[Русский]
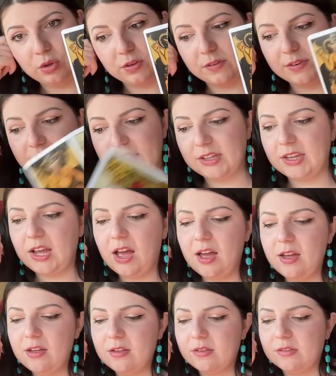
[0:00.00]
Он говорит,
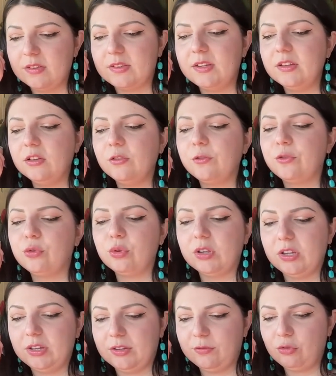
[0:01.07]
я сделал все
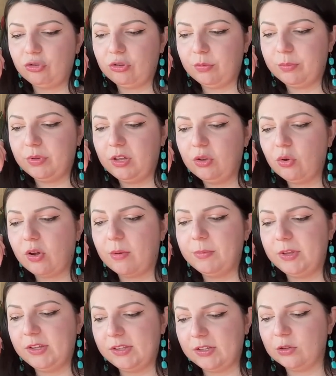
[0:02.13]
для того, чтобы ее ко
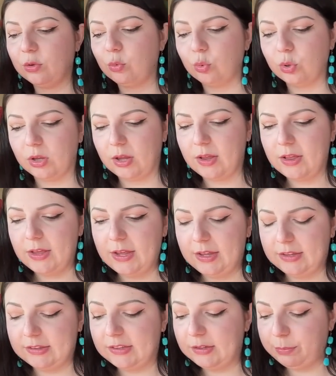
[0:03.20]
мне тянуло.
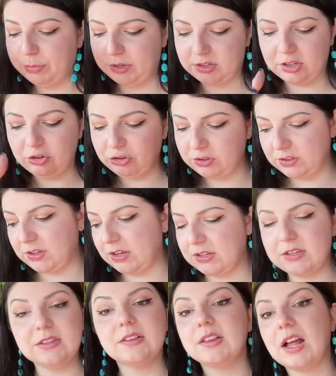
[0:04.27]
Здесь практически
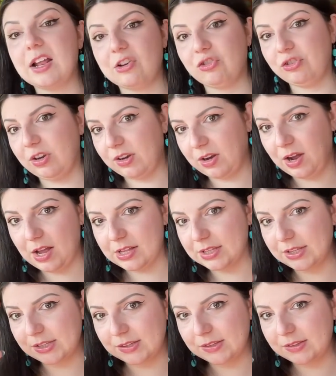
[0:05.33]
одни старшие
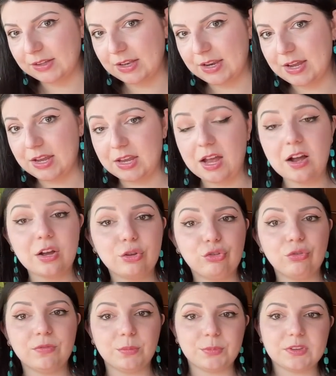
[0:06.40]
арканы на столе. Я
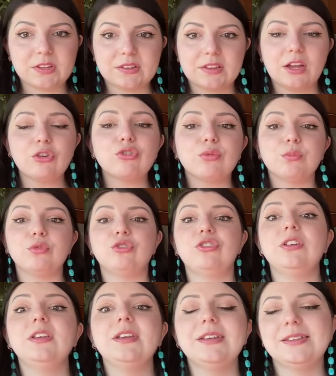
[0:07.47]
хочу вам сказать, что
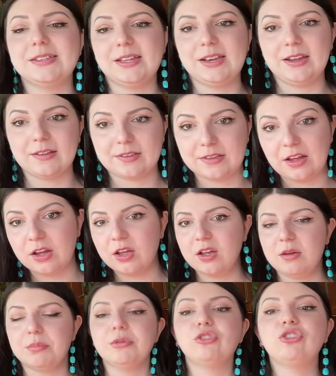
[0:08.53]
мужчине интересно,
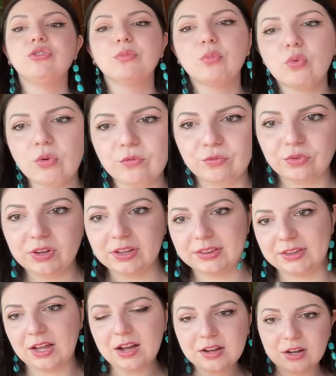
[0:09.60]
почему вы
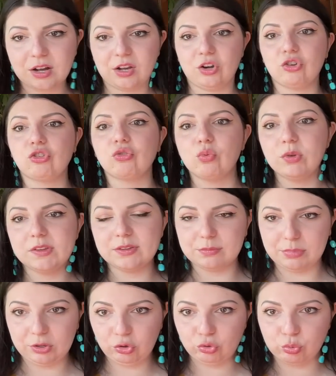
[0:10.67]
так хорошо
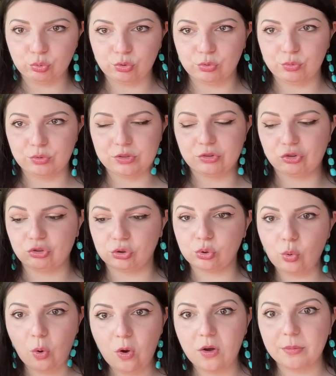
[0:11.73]
себя чувствуете,
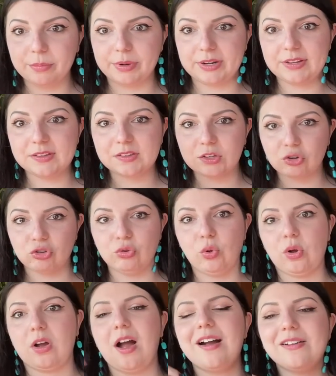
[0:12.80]
что
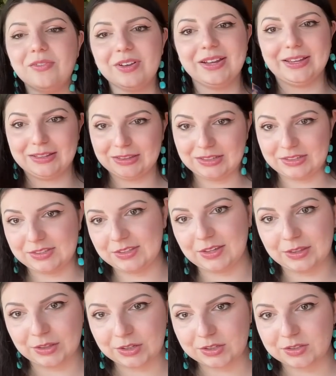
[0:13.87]
произошло, как вы это
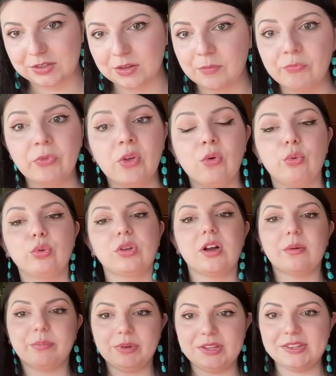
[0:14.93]
делаете. Вот
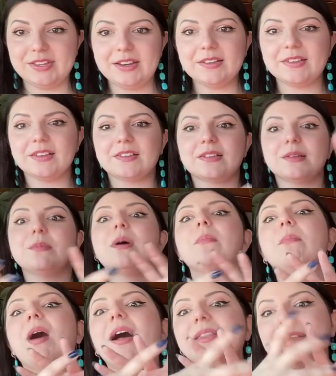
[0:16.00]
как бы интересно сама
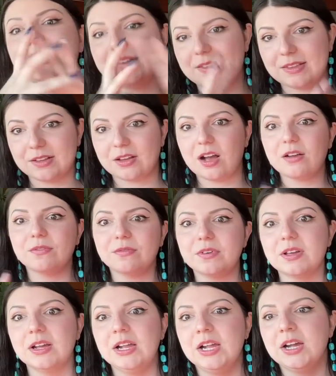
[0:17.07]
матрица, как
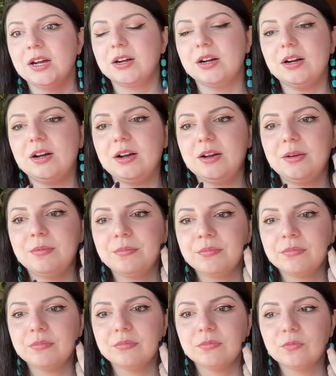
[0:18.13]
вы
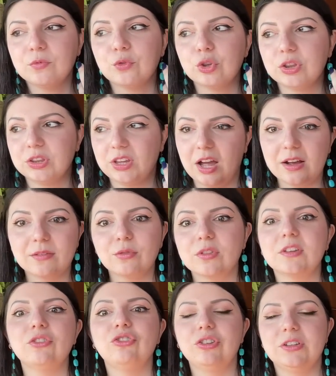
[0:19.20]
э, вот так
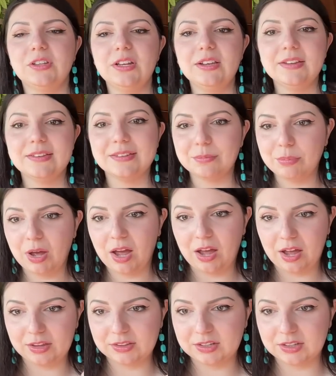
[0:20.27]
вот защитили себя
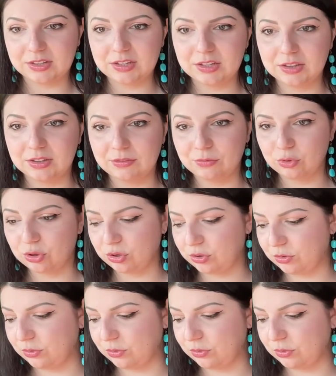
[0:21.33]
от каких-то вот...